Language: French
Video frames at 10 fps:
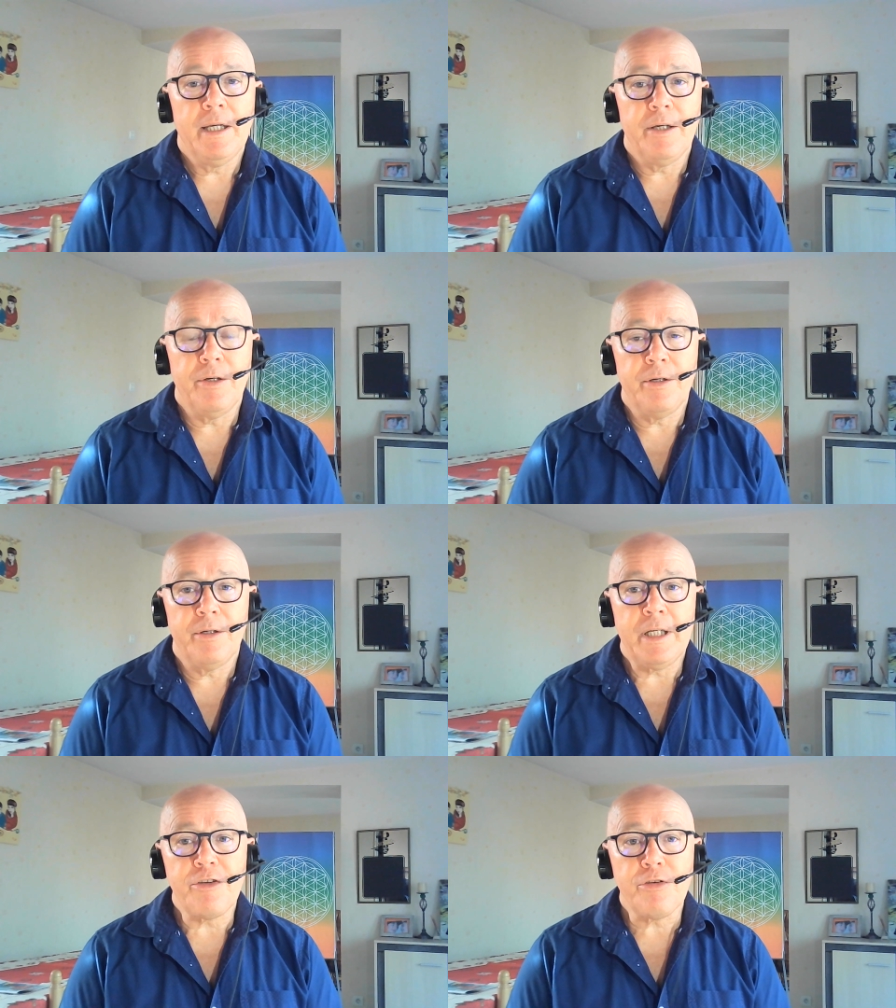
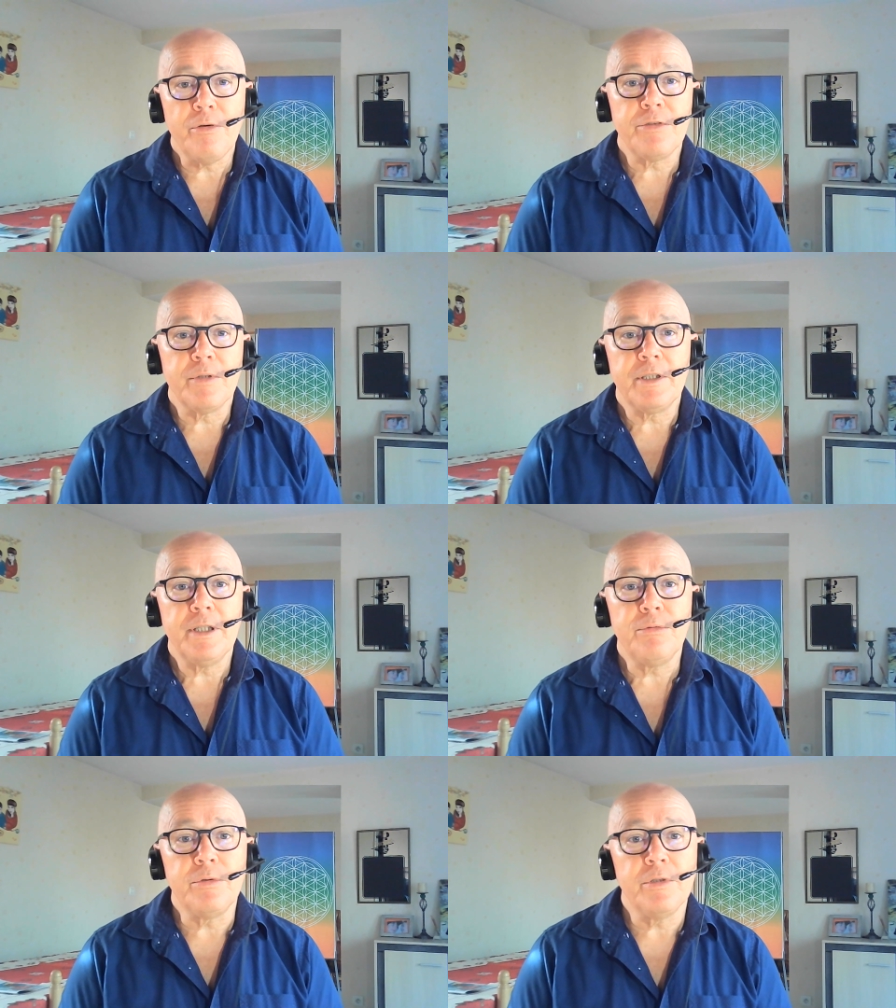euh, les gens, ils ont
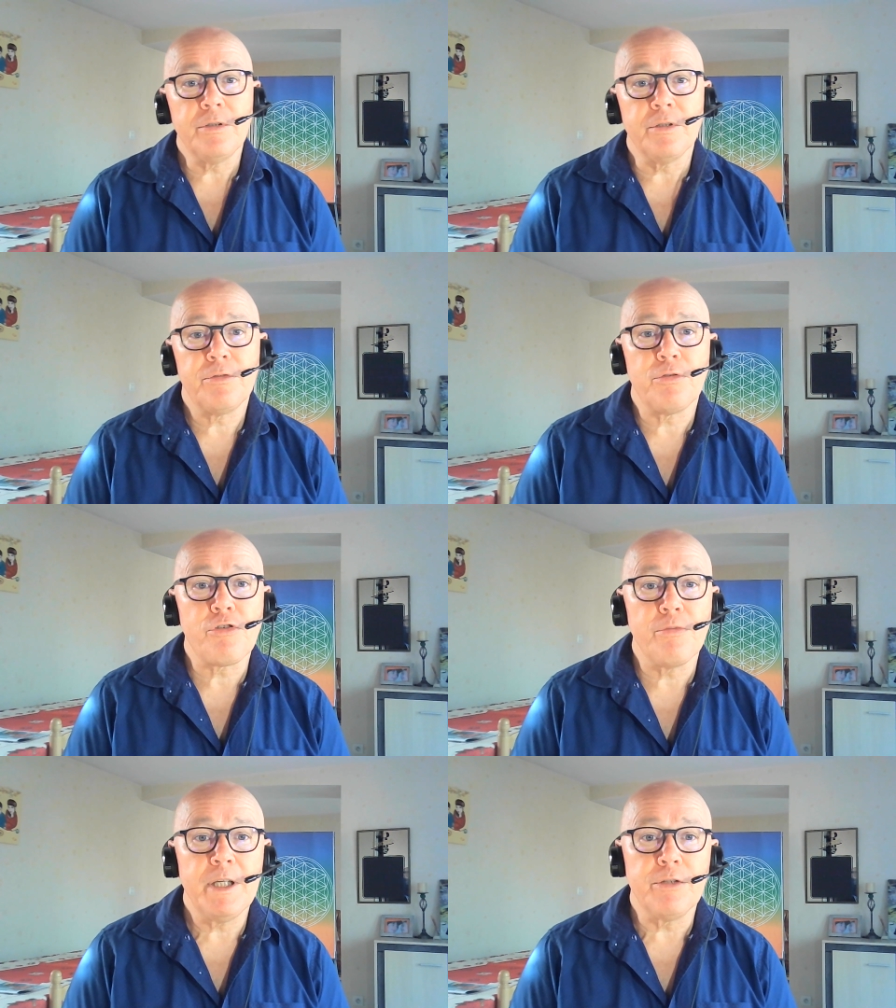été tout le temps dans ce
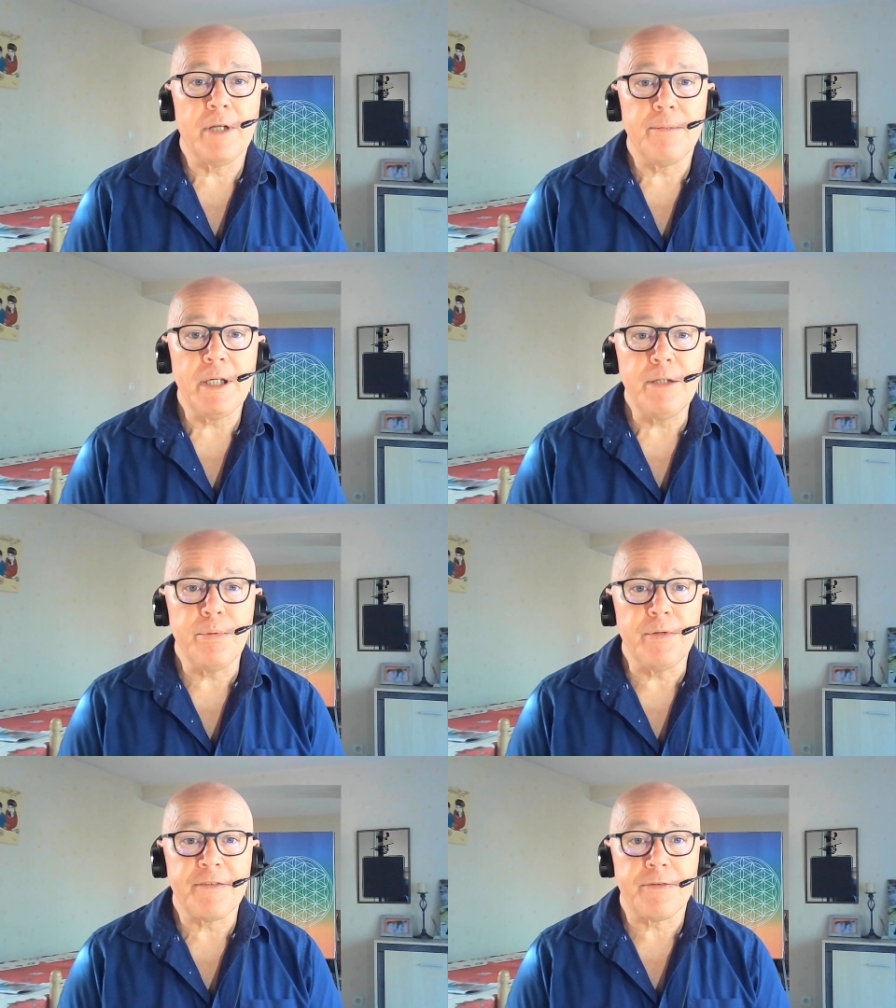chemin de la
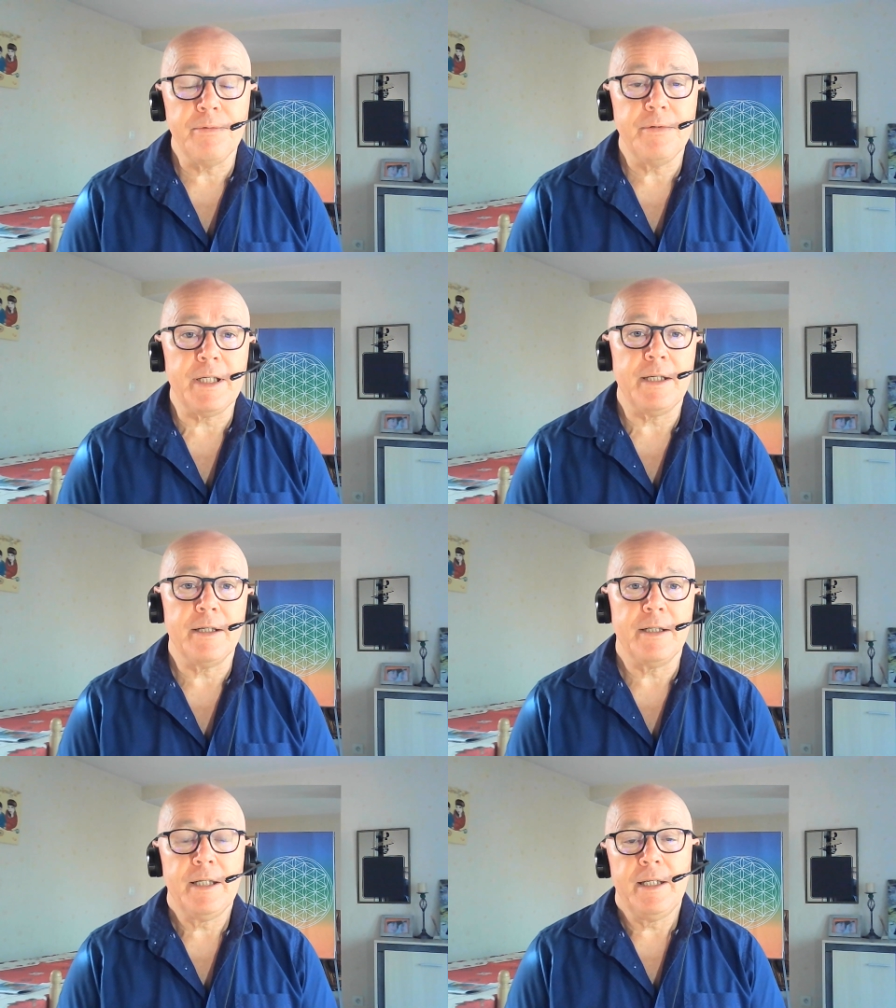manipulation
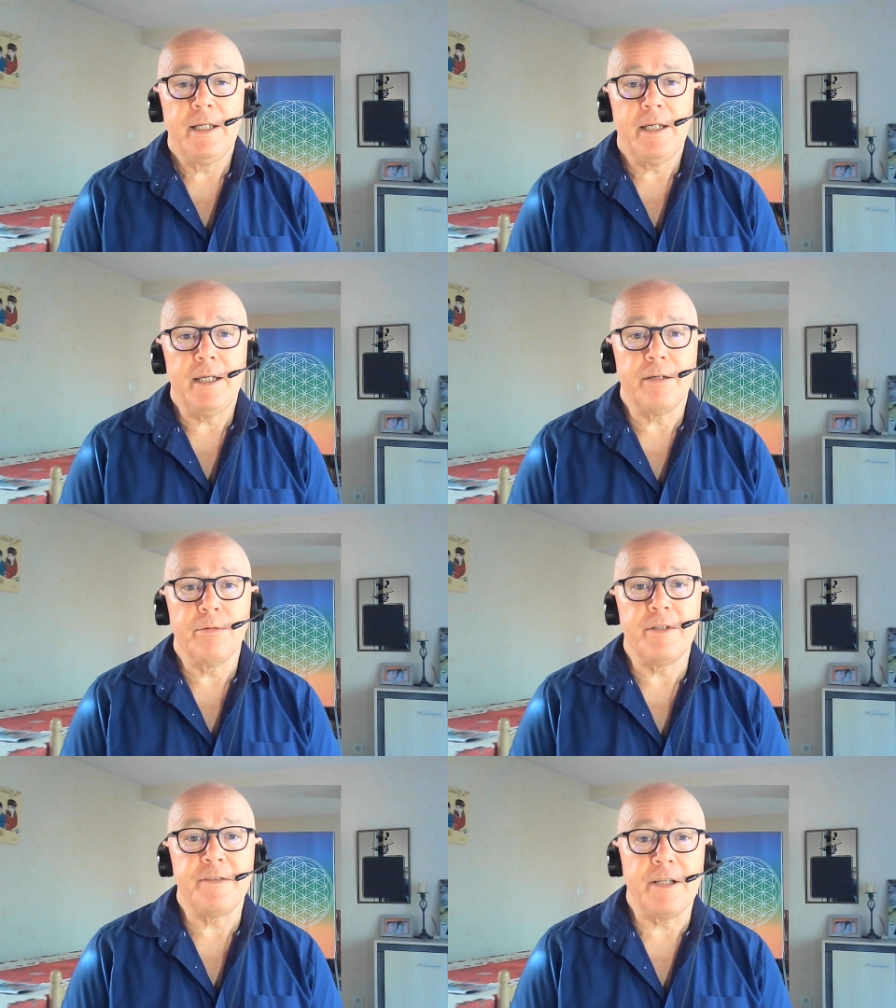et,
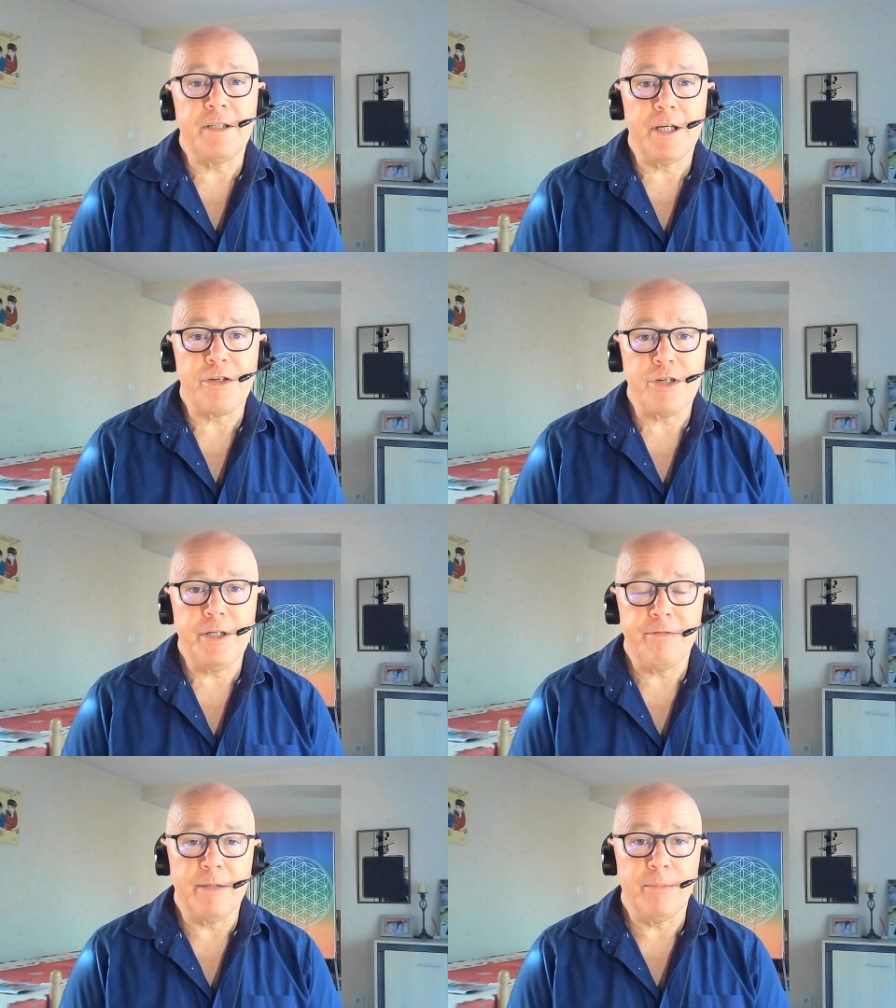qu'on les a
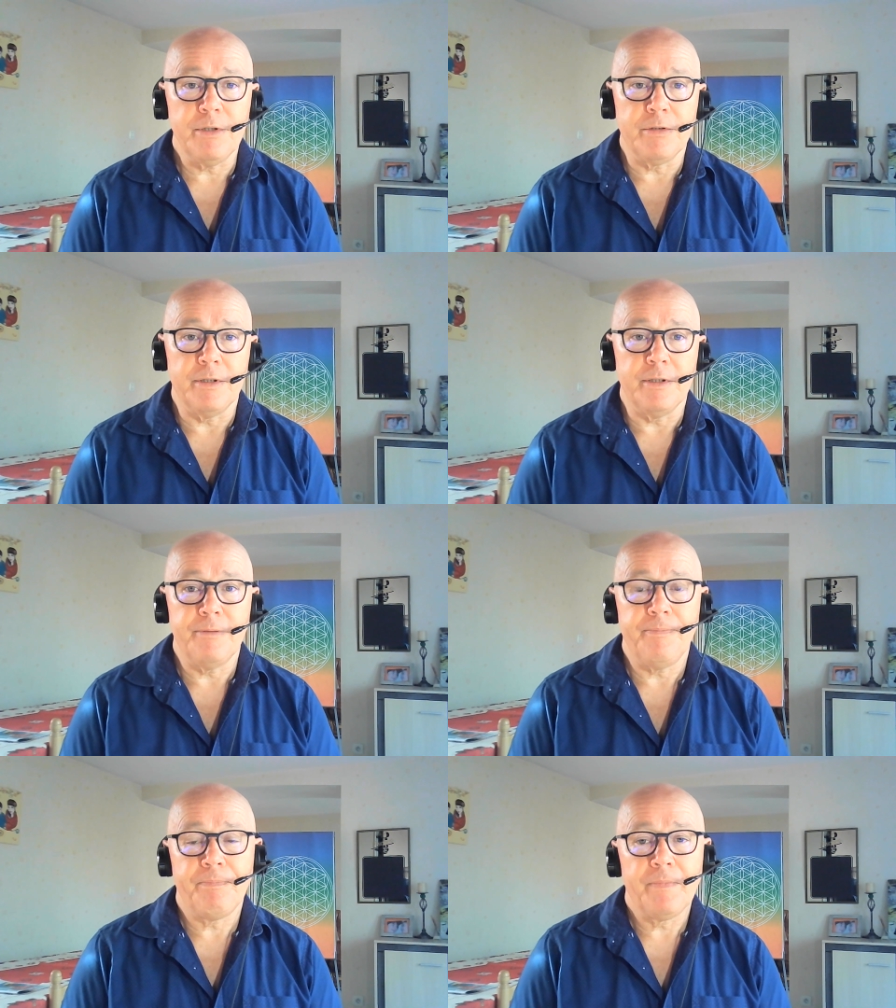dirigés vraiment
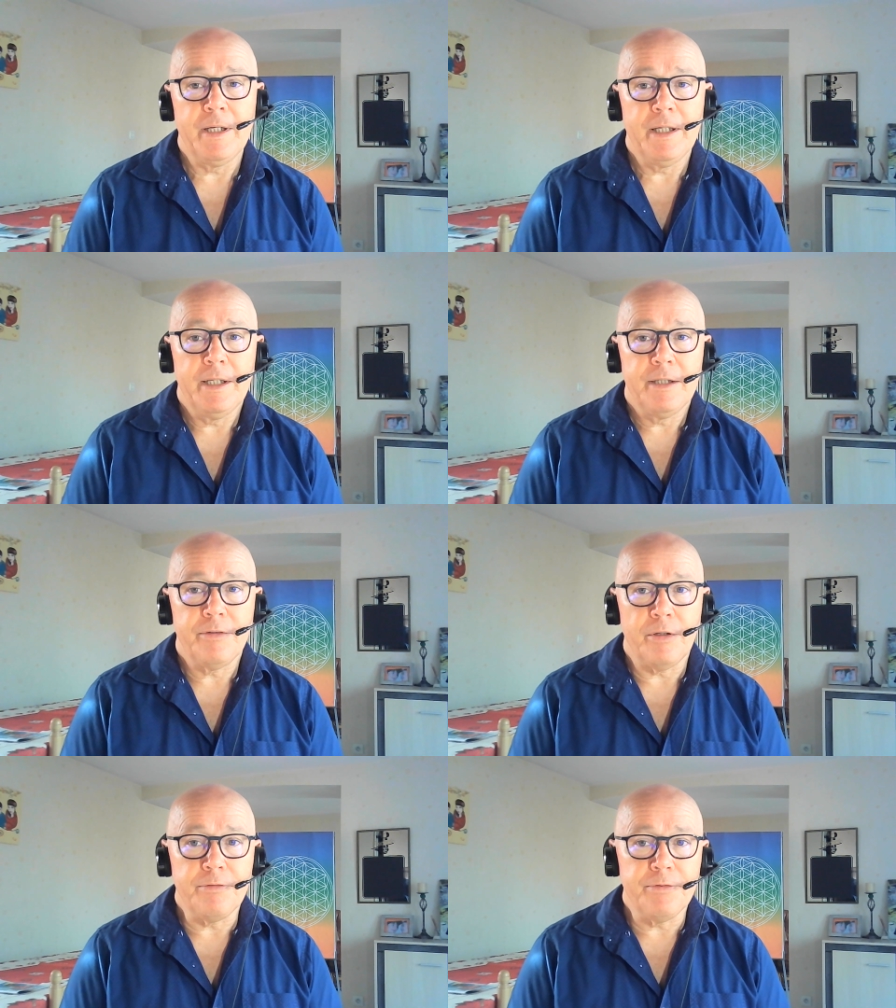dans,
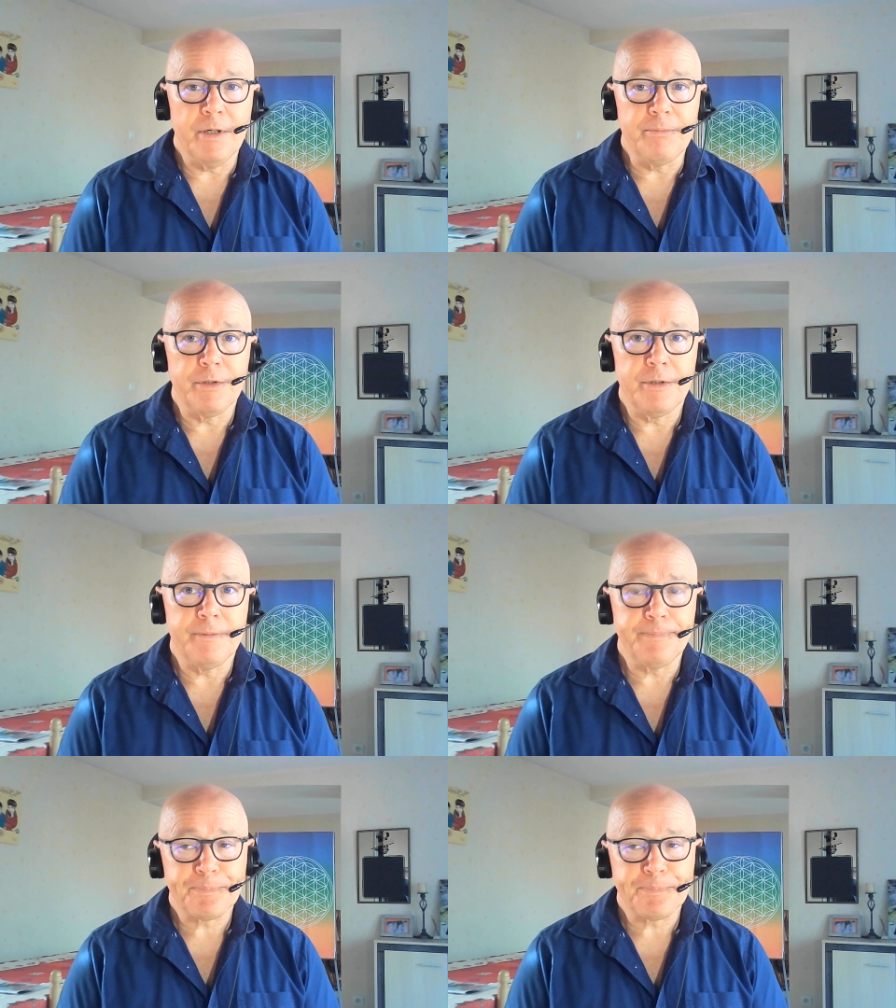dans une forme de,